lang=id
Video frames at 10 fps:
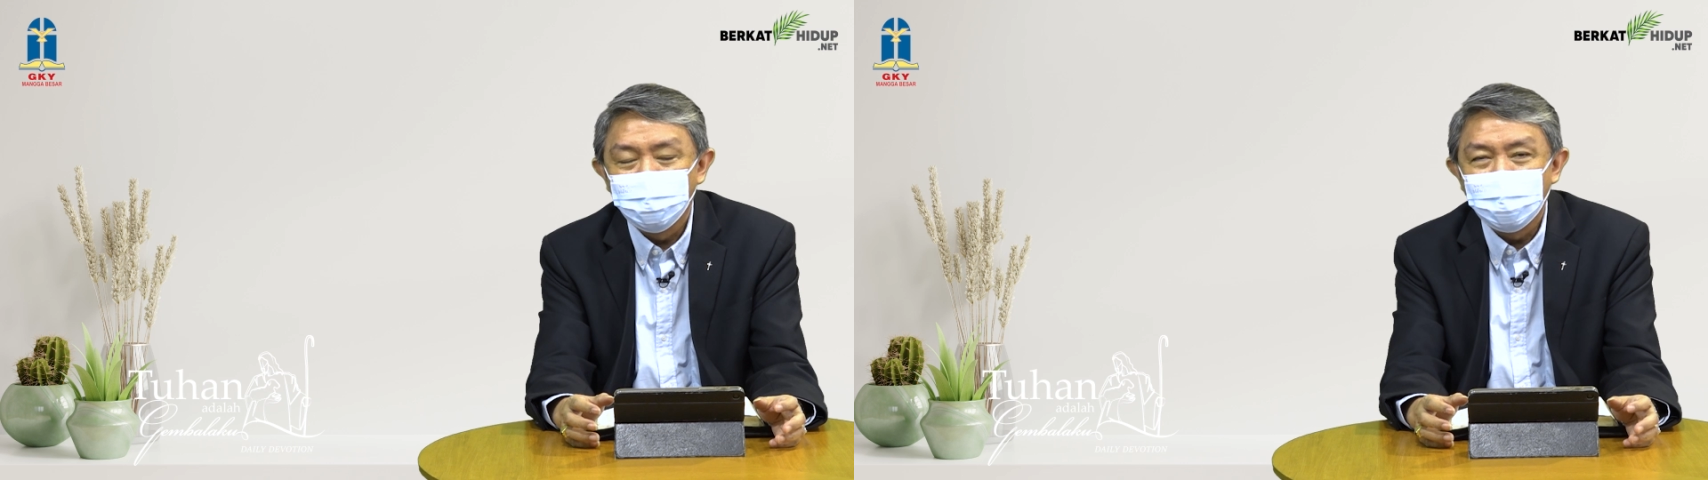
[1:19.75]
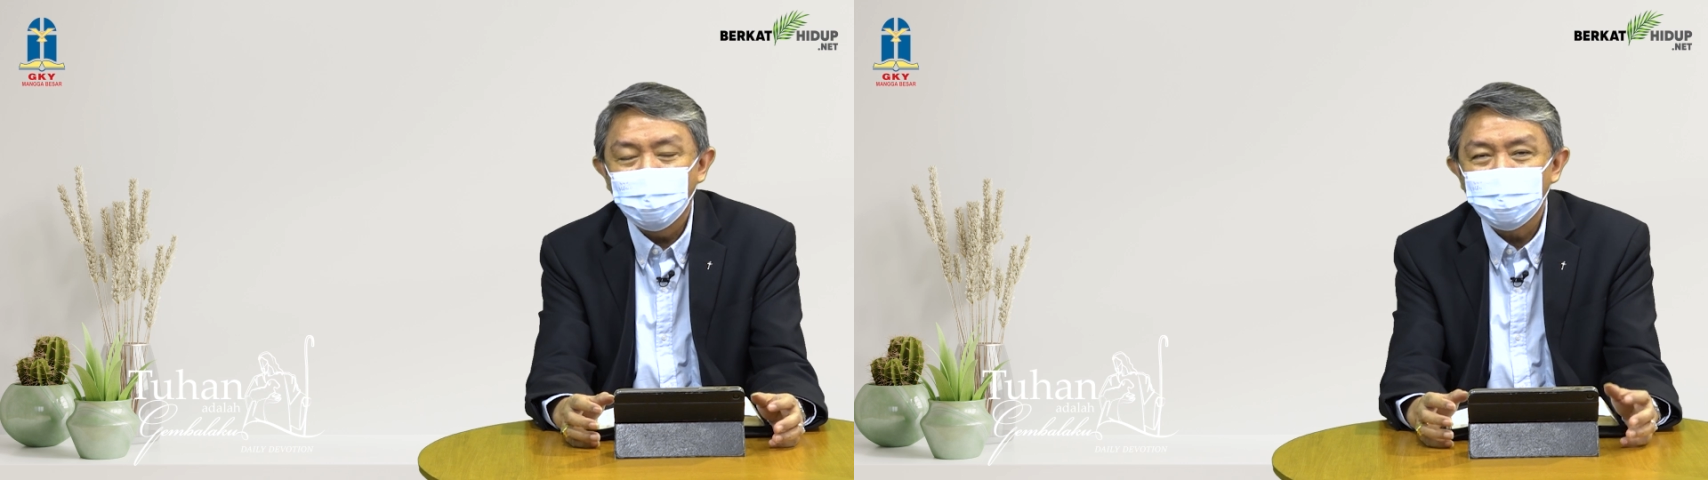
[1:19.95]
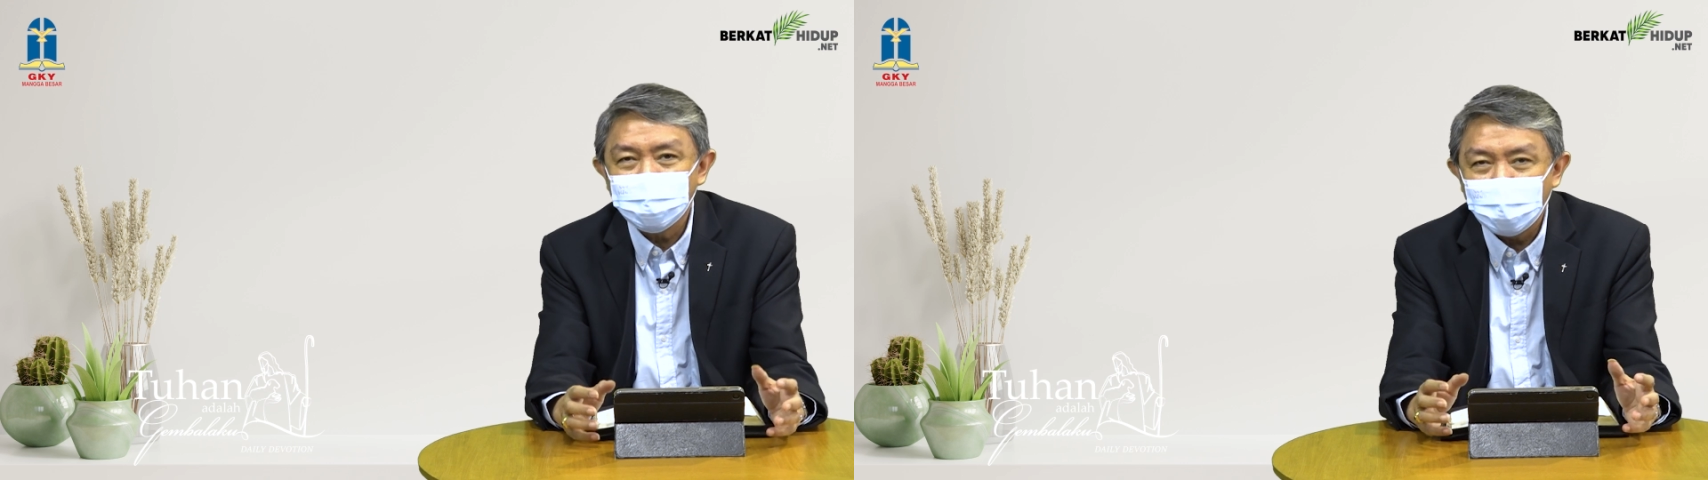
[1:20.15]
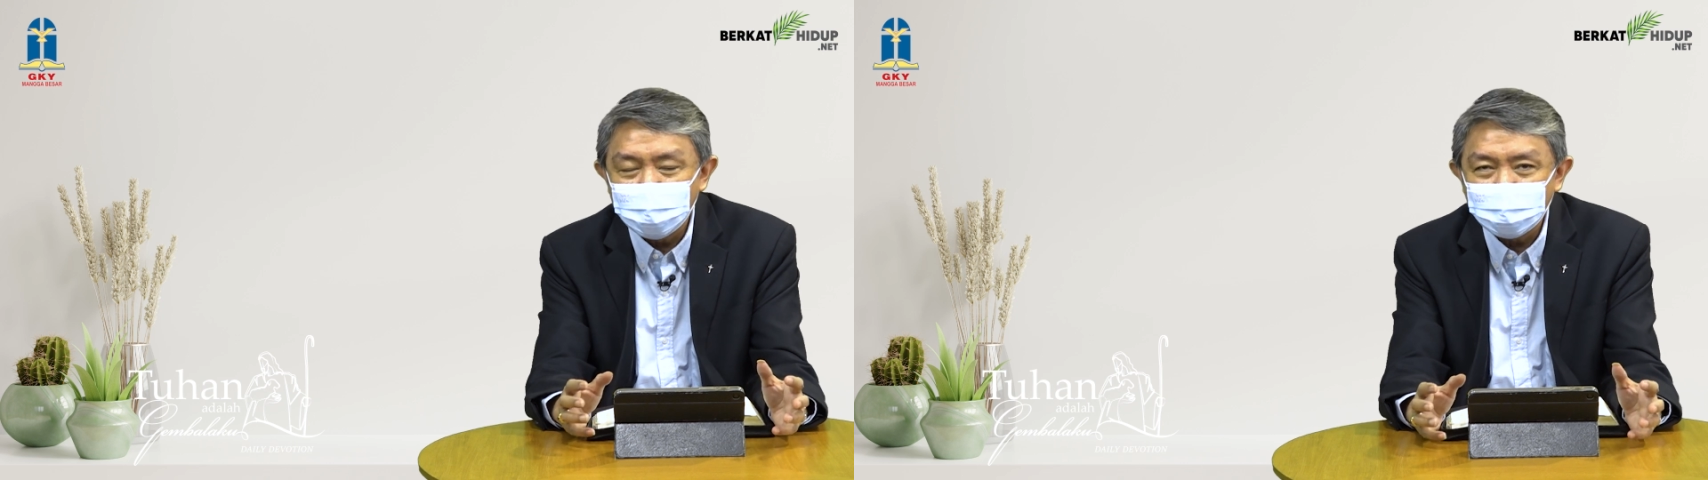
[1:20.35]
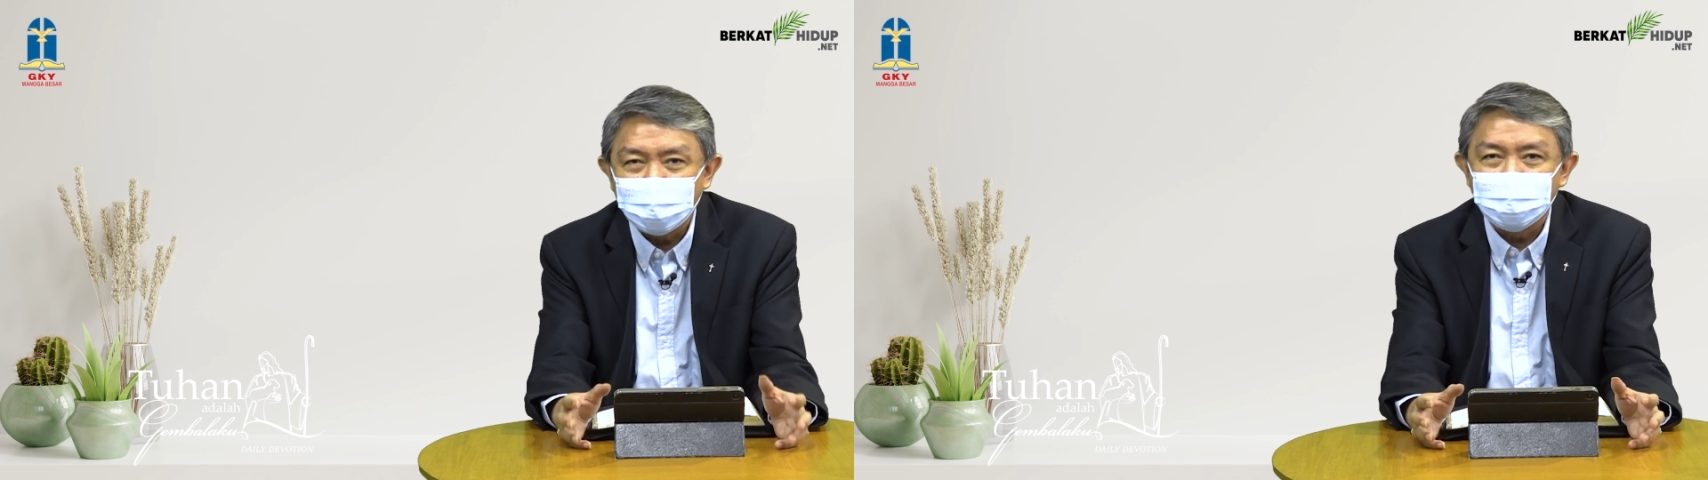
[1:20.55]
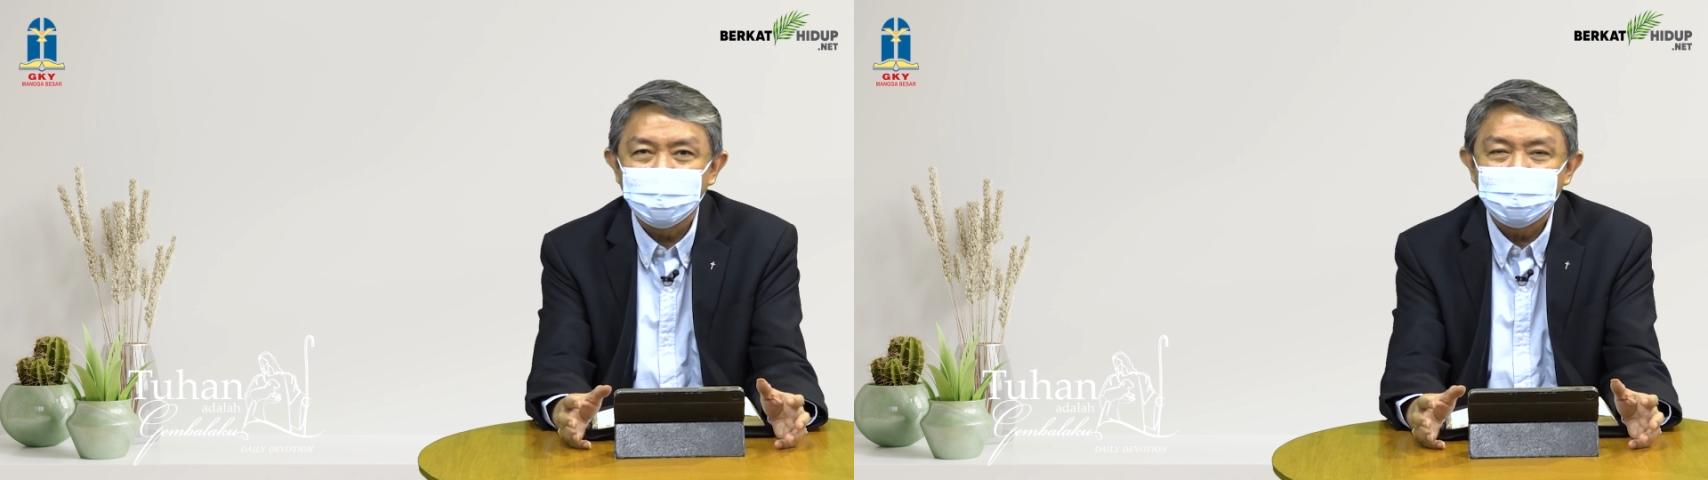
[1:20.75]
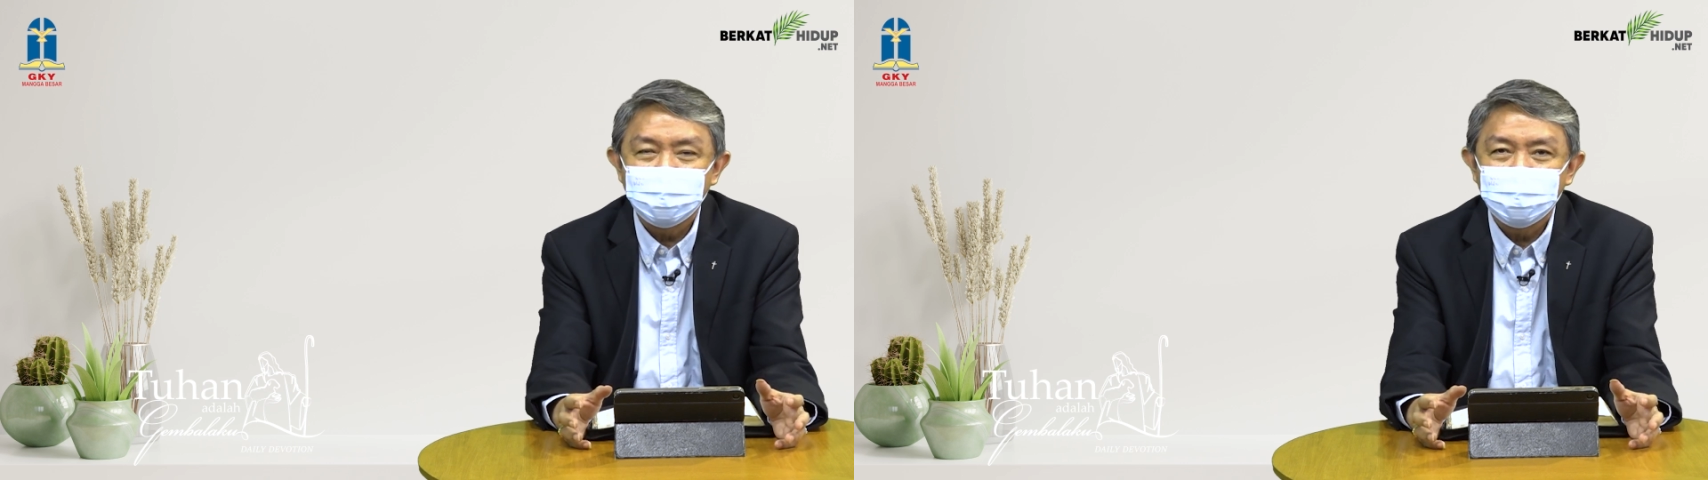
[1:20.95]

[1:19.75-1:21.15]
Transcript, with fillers: mengusahakan